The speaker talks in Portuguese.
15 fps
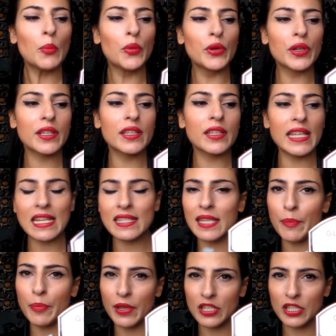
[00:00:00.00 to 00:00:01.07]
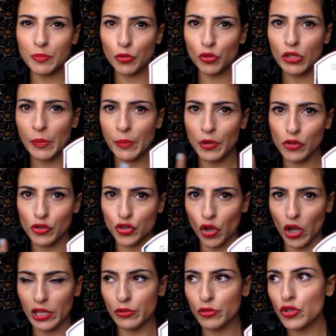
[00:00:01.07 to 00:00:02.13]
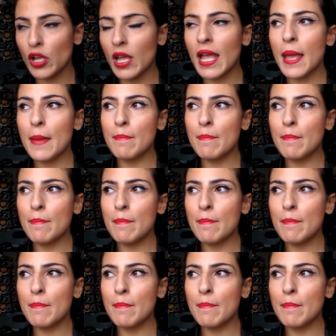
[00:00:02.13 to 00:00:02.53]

porque este, é, este produto é para os olhos,